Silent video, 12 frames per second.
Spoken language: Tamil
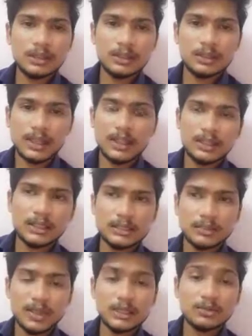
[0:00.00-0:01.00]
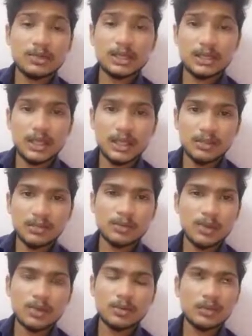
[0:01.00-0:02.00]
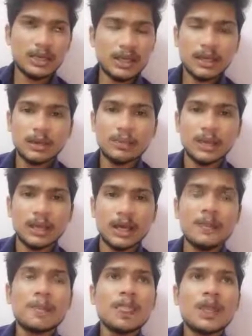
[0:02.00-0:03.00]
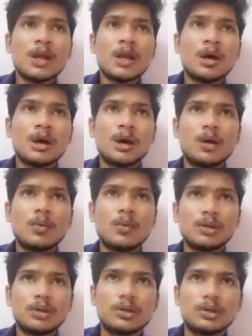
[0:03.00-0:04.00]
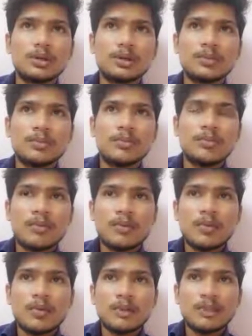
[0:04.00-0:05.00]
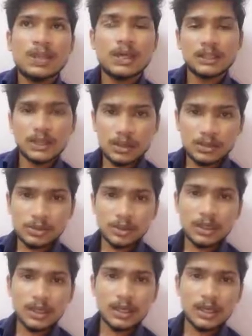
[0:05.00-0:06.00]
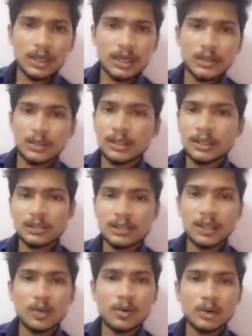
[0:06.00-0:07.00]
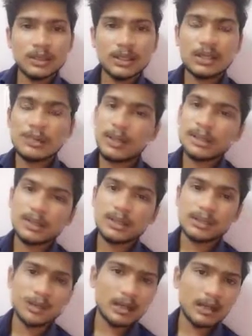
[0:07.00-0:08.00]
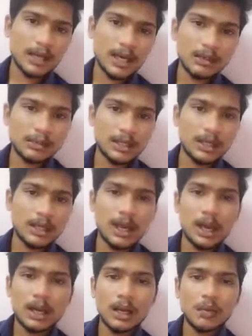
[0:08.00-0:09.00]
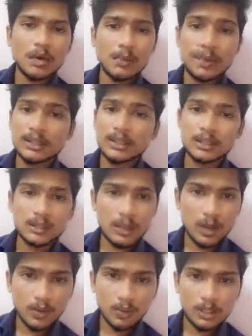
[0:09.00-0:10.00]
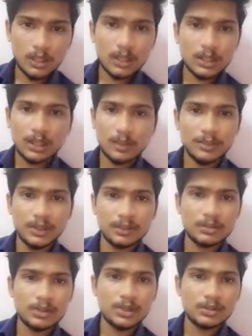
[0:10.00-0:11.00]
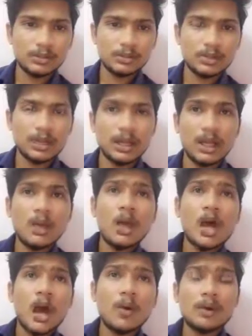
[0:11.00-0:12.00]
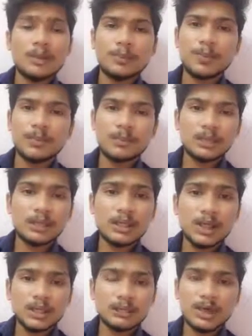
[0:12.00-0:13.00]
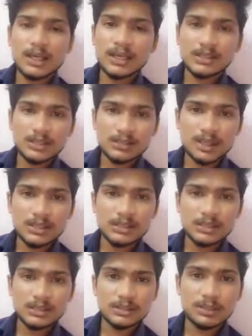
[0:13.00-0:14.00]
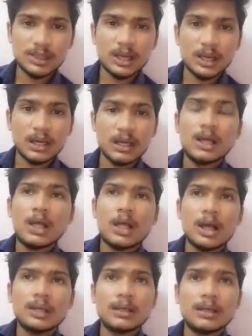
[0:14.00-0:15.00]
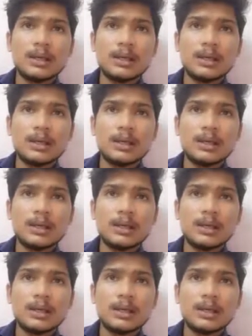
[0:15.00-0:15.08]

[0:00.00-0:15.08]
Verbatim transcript: இந்த கதை இந்த படத்தை வந்து நீங்கள் கண்டிப்பாக பார்க்கணும் ஏன் அப்படின்னா ஒரு இக்கட்டான சூழ்நிலையில் இரண்டு ரெண்டு குழந்தைங்களை பார்த்துக்கிறதுக்கு அங்கே யாருமே இல்லை அவங்கள பார்த்துக்கிறதுக்கு அவங்க தான் அப்படின்ற மாதிரி இருக்க சூழ்நிலையில் அவங்க எப்படி வந்துட்டு அந்த வாழ்க்கையை சமாளித்து இது பண்ணாங்க அந்த